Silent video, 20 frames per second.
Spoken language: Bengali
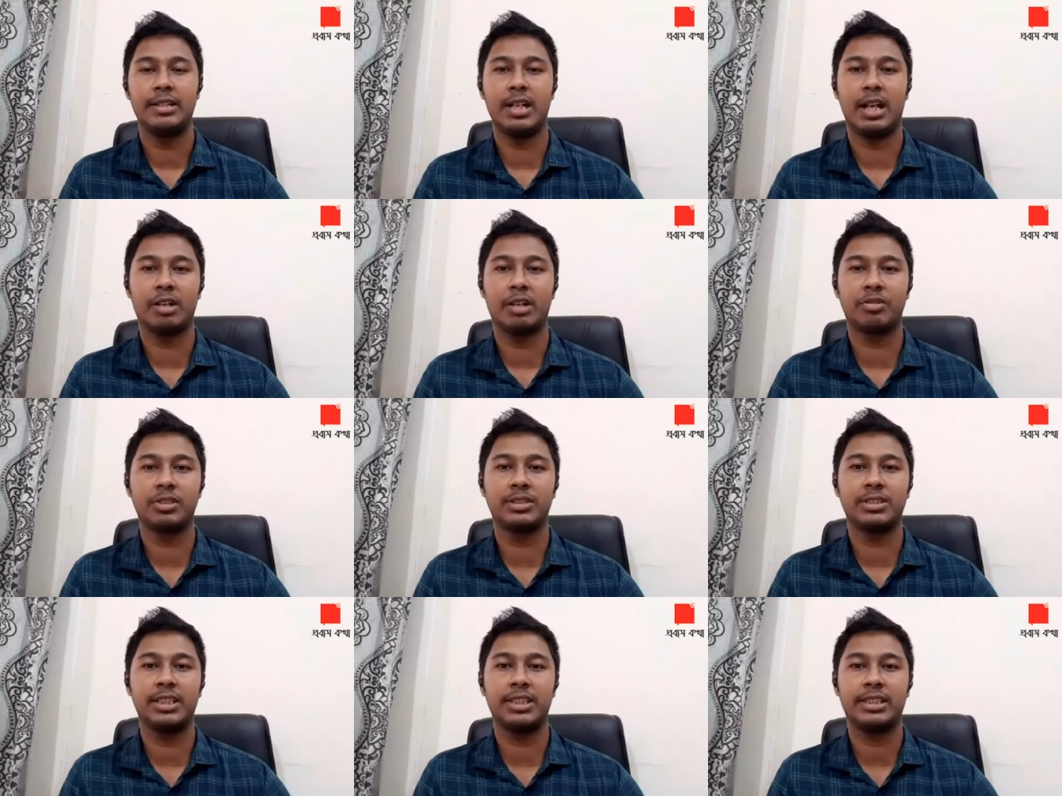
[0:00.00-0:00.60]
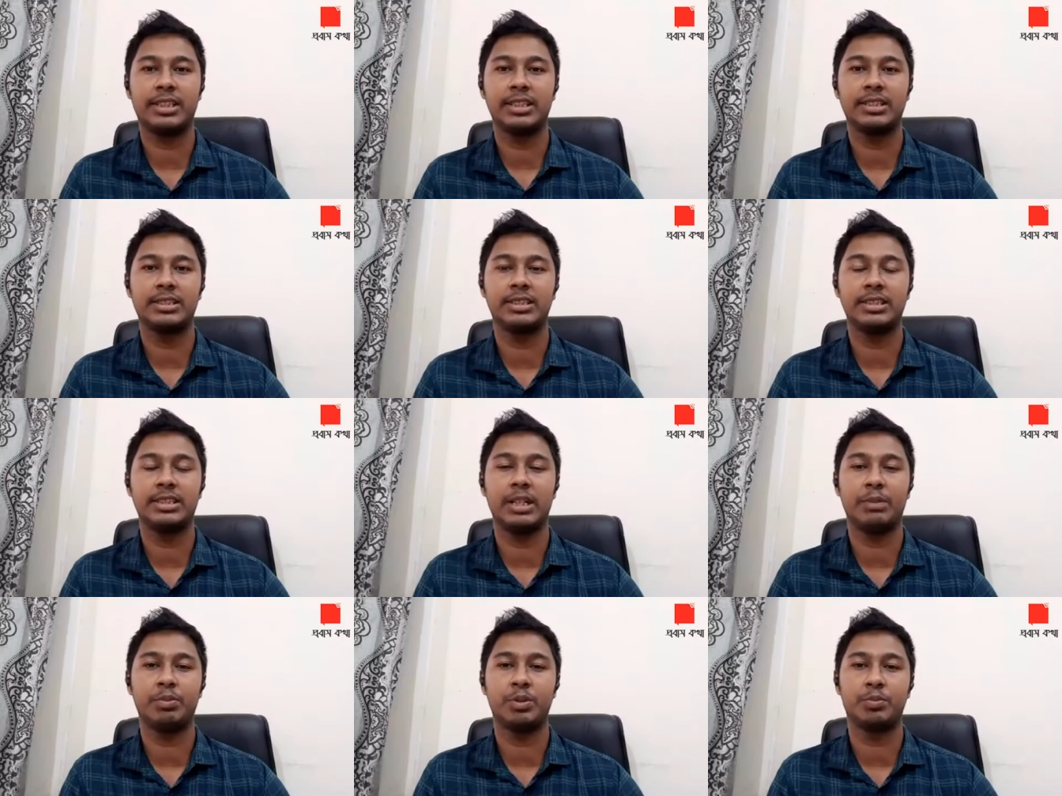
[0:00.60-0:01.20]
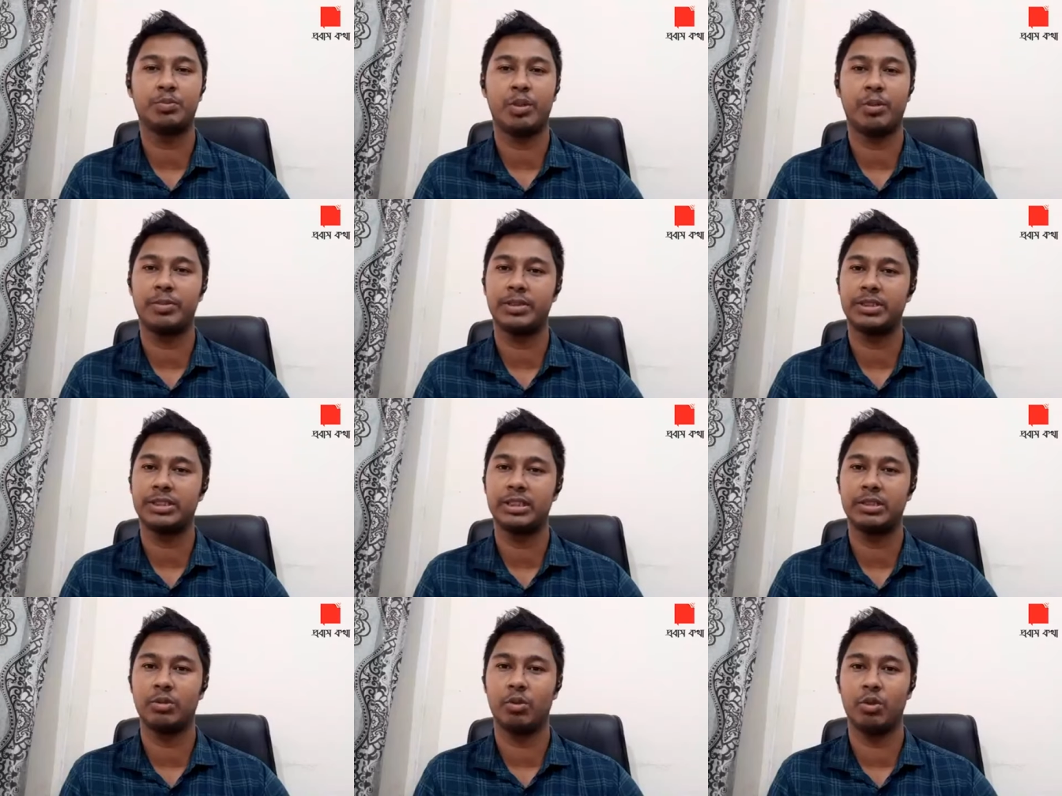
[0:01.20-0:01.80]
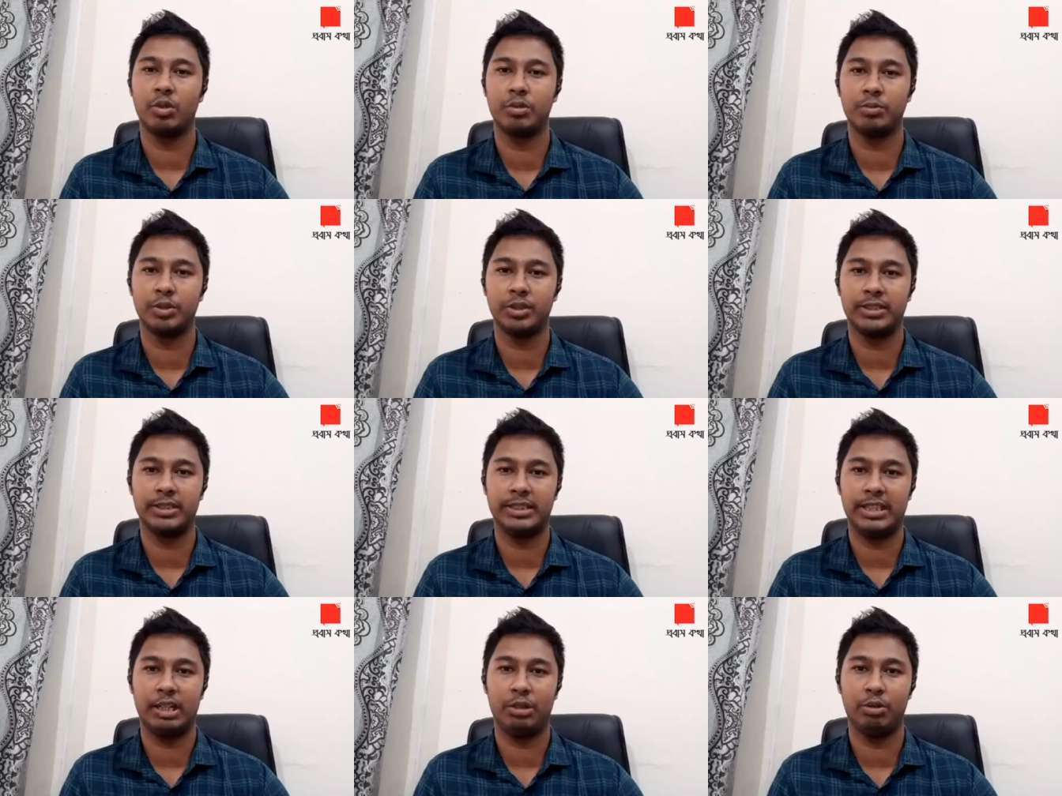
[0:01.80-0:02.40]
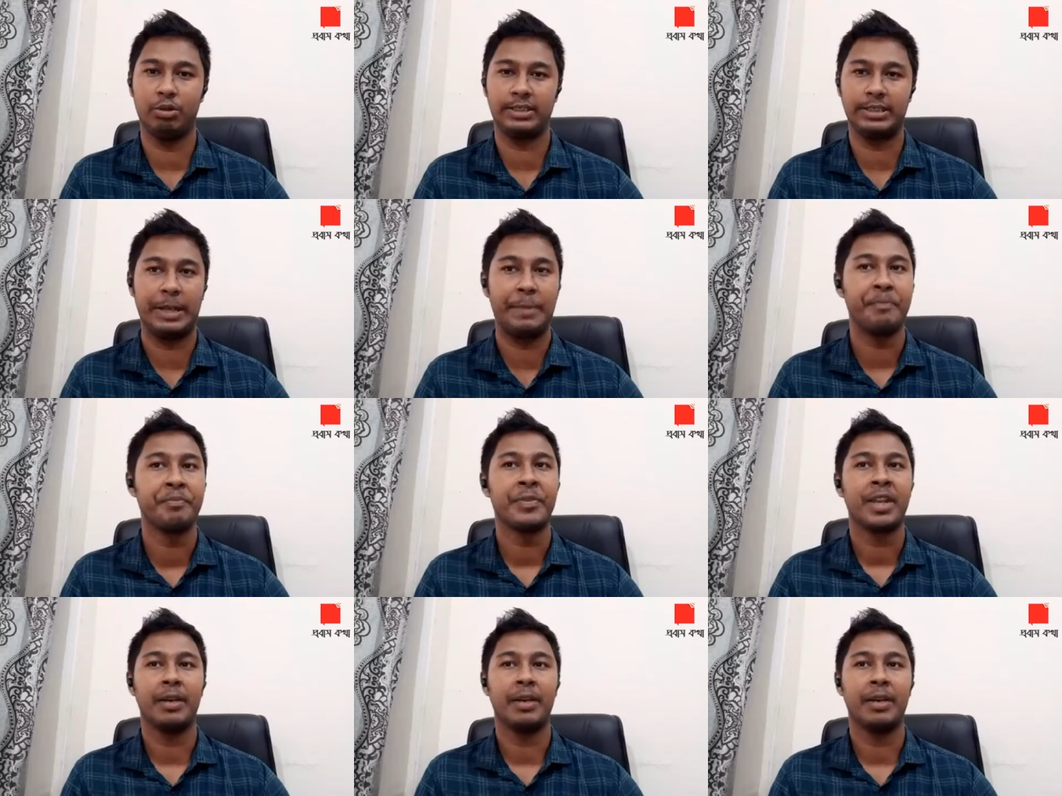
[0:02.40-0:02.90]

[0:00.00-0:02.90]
নাগরিকদেরকে সিঙ্গাপুর প্রবেশের অনুমতি দেওয়া হয়েছে